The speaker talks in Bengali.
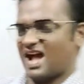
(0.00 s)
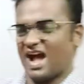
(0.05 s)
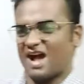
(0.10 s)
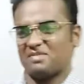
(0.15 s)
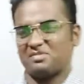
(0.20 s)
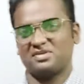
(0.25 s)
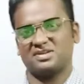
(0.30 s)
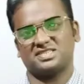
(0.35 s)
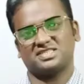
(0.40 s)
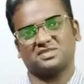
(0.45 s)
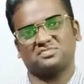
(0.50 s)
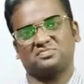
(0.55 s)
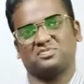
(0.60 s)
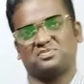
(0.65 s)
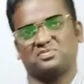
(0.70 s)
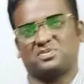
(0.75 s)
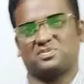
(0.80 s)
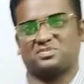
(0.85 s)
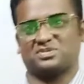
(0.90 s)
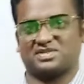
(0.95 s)
আবার সে
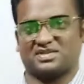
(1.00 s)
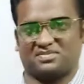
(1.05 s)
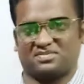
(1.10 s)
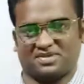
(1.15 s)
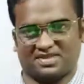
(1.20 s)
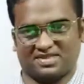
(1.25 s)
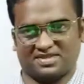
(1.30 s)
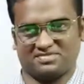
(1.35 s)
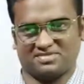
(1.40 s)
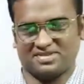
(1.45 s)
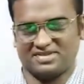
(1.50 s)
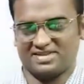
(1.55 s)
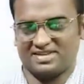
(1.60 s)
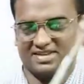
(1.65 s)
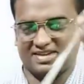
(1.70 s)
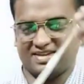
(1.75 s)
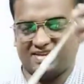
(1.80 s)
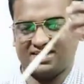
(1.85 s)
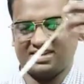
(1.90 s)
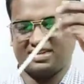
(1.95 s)
পূর্বের অবস্থায় ফিরে যাবে
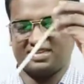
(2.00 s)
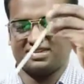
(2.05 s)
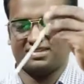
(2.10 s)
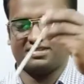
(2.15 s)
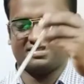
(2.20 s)
হ্যাঁ এই যেন